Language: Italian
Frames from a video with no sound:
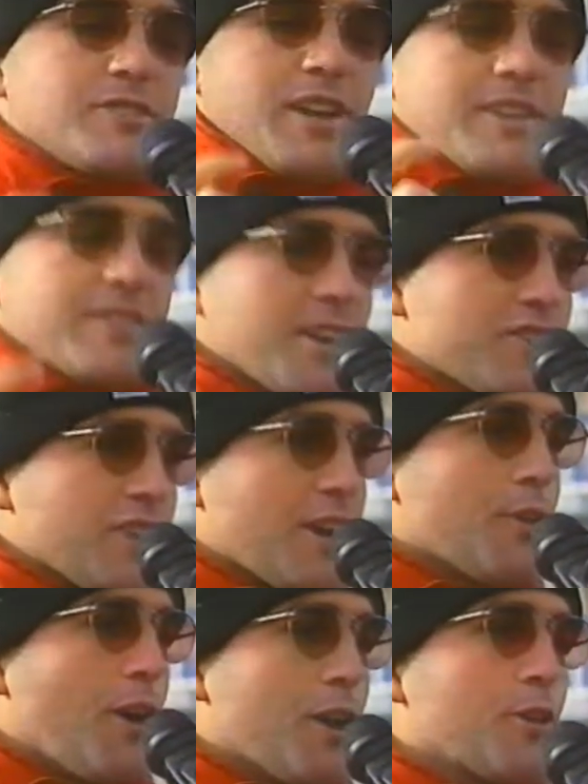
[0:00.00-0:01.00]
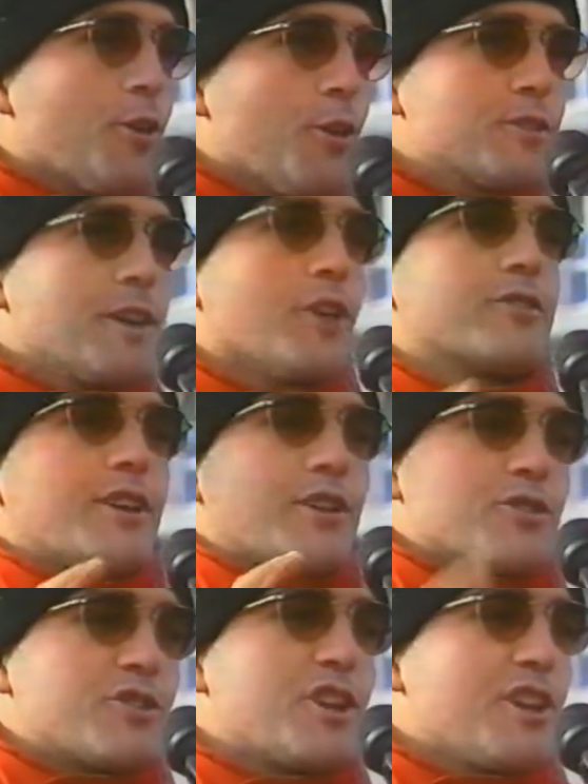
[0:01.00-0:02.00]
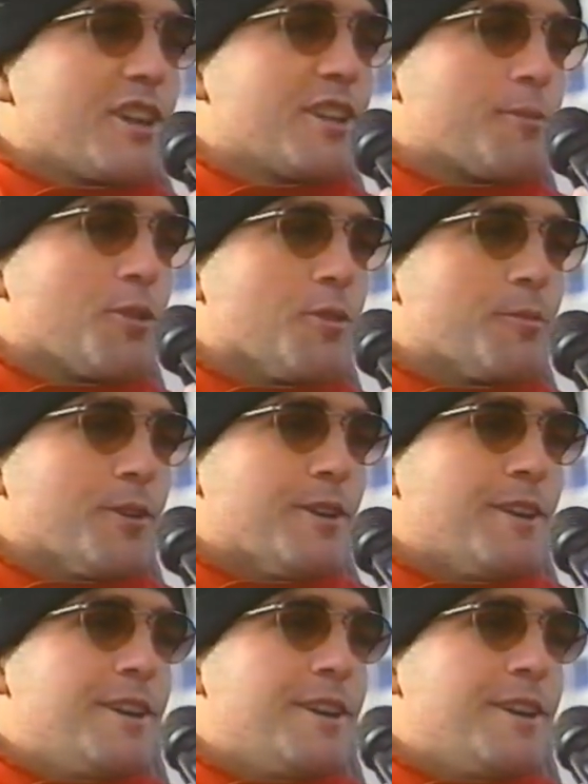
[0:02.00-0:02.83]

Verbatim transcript: cioè, se c'è qualcosa o se non c'è niente proprio,